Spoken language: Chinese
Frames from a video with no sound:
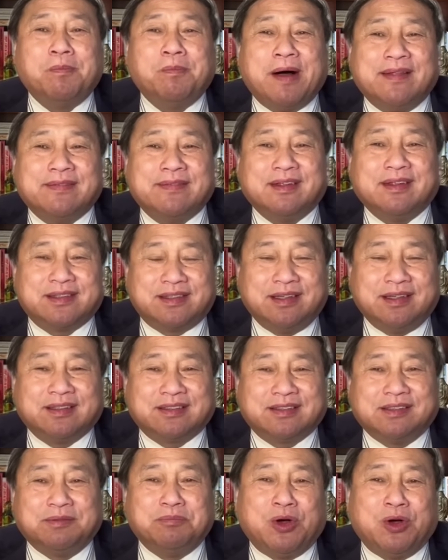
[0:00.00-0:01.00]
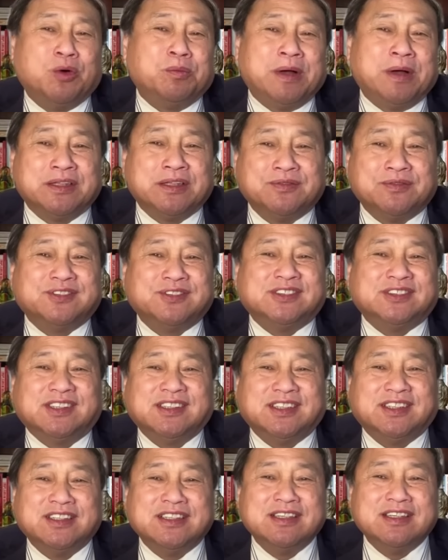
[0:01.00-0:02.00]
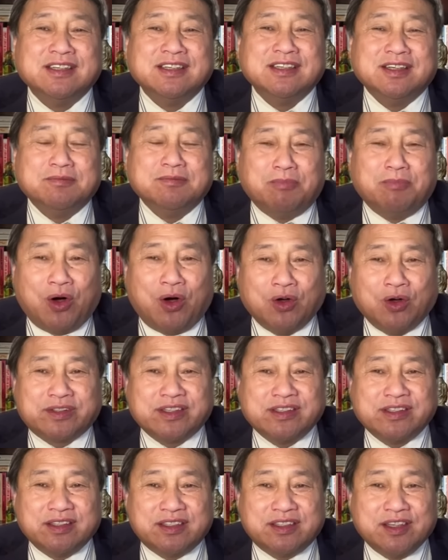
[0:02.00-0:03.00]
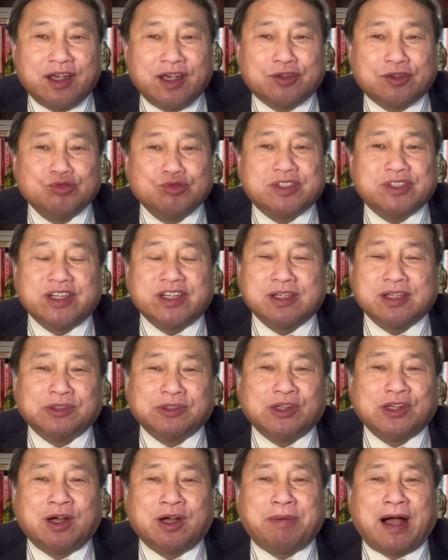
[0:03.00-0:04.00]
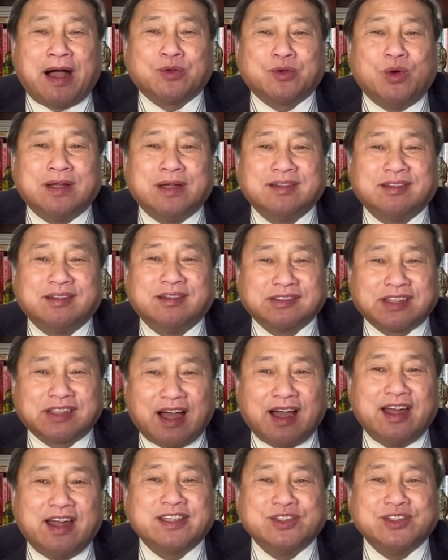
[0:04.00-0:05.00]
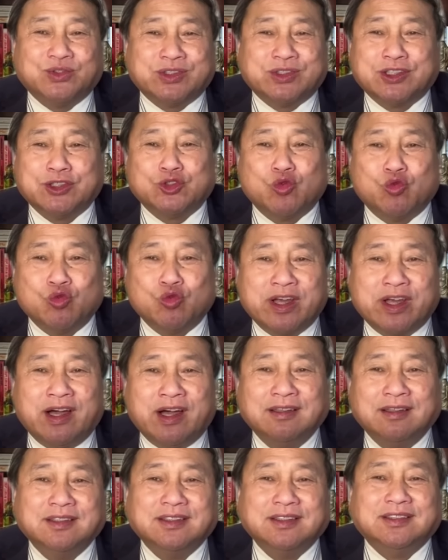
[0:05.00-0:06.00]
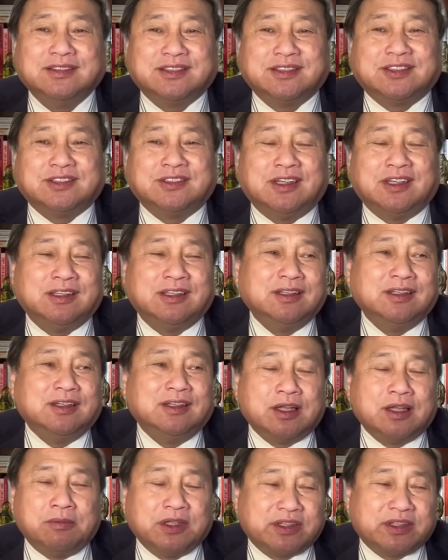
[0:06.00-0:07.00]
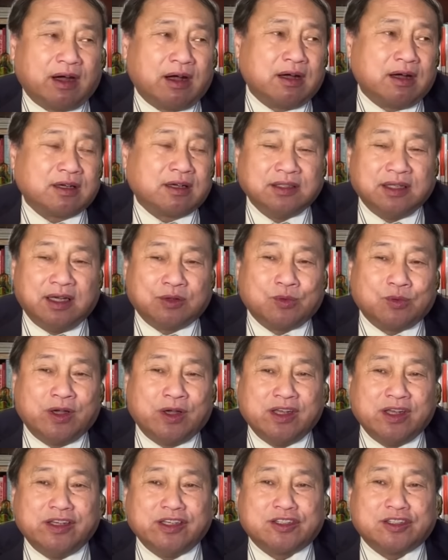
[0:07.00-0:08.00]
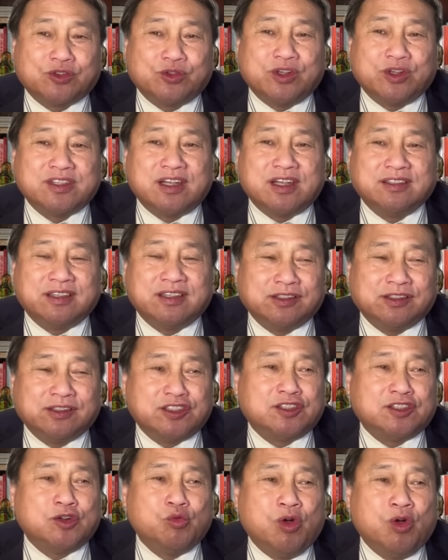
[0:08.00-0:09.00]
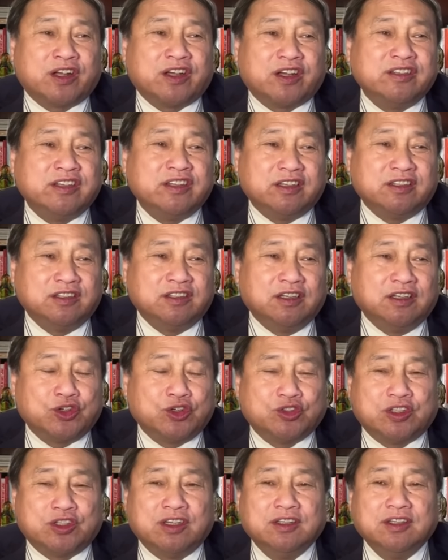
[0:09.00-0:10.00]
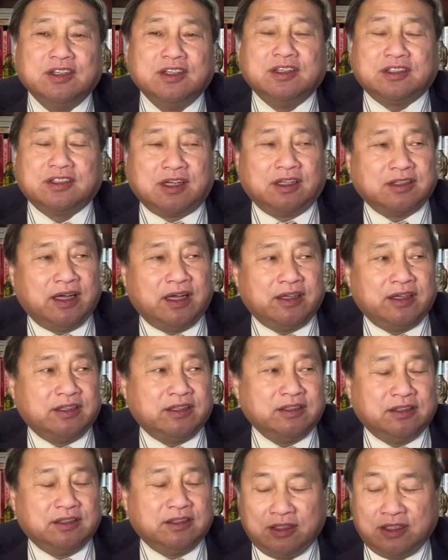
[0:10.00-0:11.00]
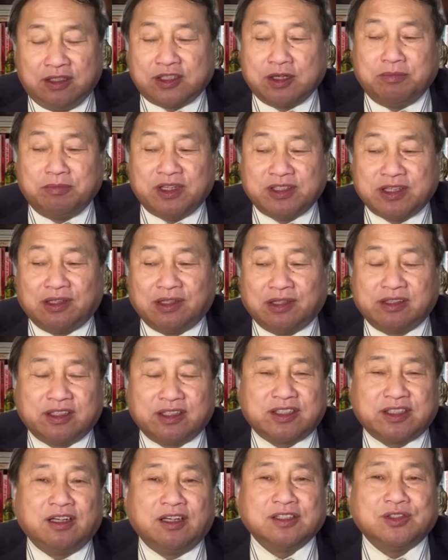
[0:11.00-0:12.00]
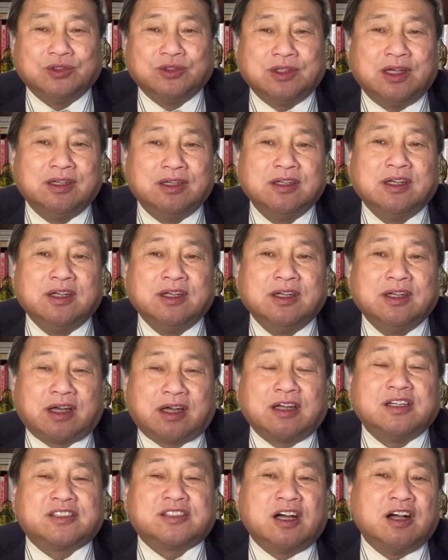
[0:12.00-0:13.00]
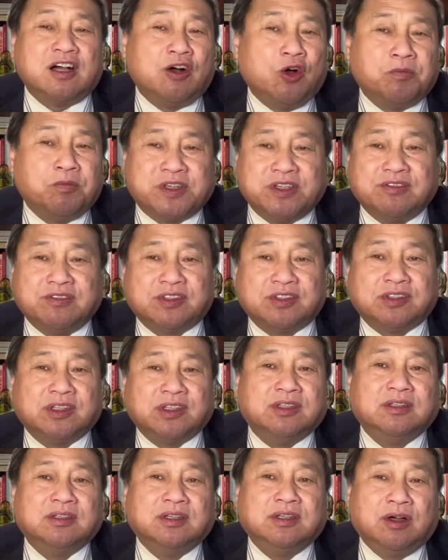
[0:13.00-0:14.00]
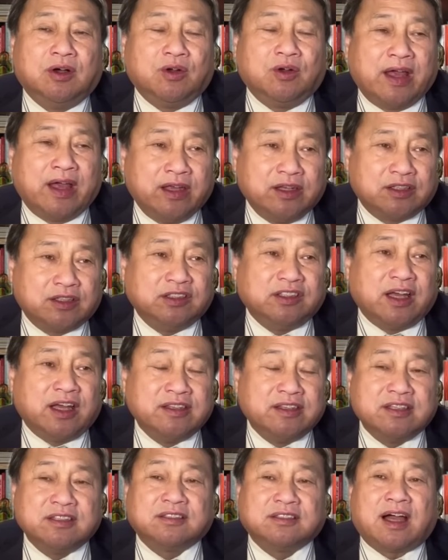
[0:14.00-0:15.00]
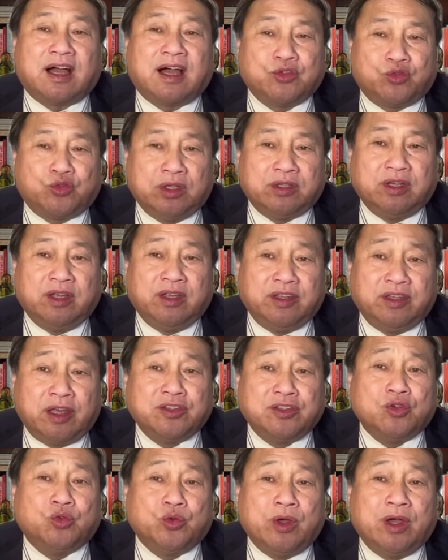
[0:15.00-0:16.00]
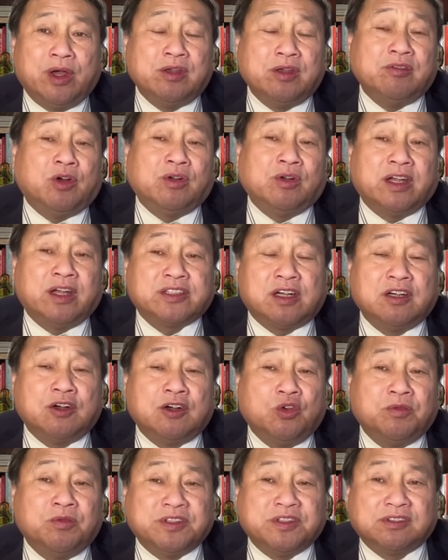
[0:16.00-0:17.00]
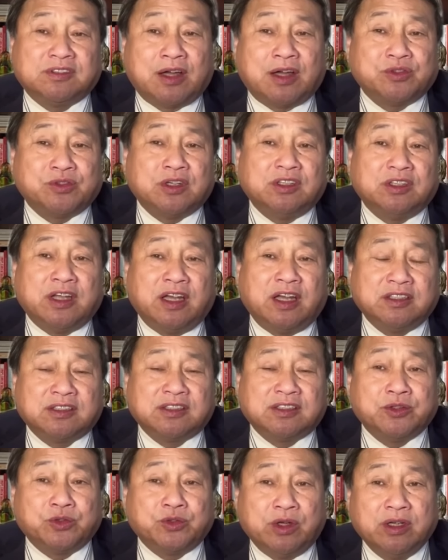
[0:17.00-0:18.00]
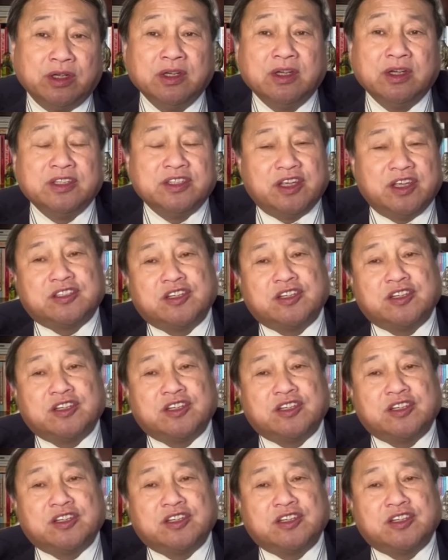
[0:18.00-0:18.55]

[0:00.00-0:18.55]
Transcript: 办的，实际上是毛办的负责人。毛真的接触谁什么的要把关呢，就是他还是有这个容量，就是说。那么第二个呢，关于李志绥先生这个，其实我跟那个就是刚才那个呃盛平讲那个枪手呢，他是Johns Hopkins的，后来是南京大学的研究员，因为后来Johns Hopkins大学和南京大学结